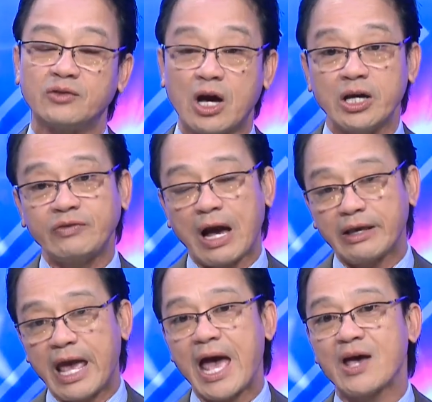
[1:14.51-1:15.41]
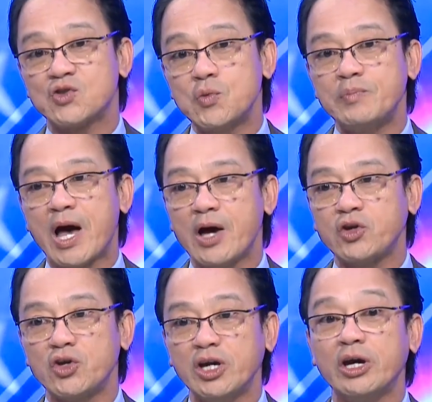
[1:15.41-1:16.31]
tới tận nhà giúp đỡ
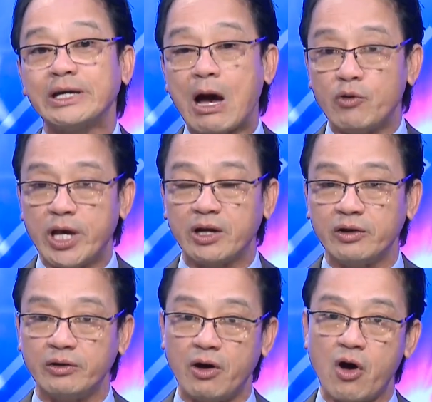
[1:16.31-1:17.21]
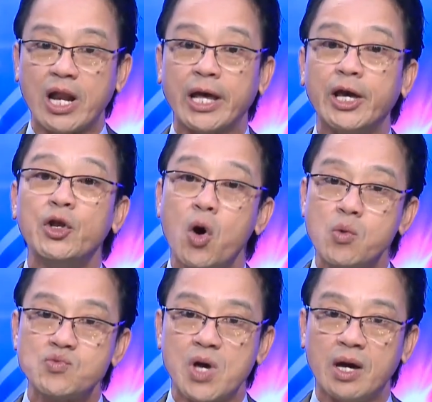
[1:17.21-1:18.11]
cho những người cao niên nó gọi là in
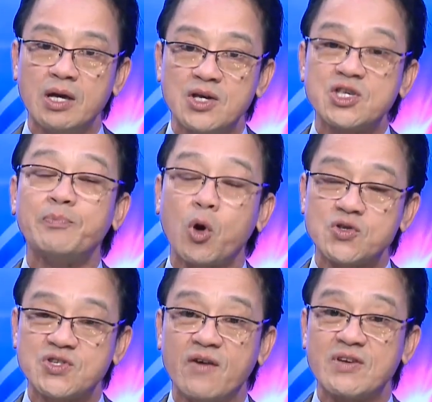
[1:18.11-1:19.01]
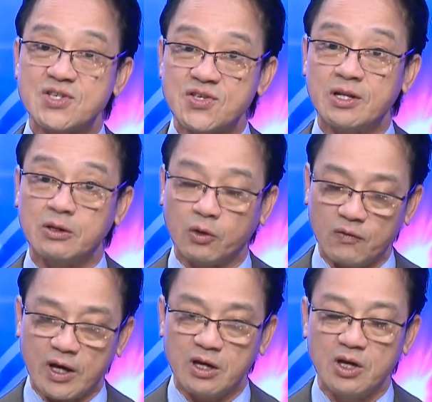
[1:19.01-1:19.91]
home à, support services thưa quý
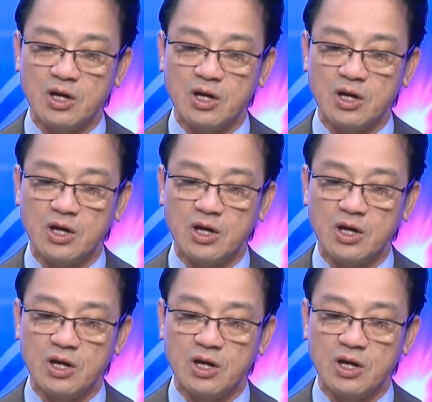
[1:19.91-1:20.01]
vị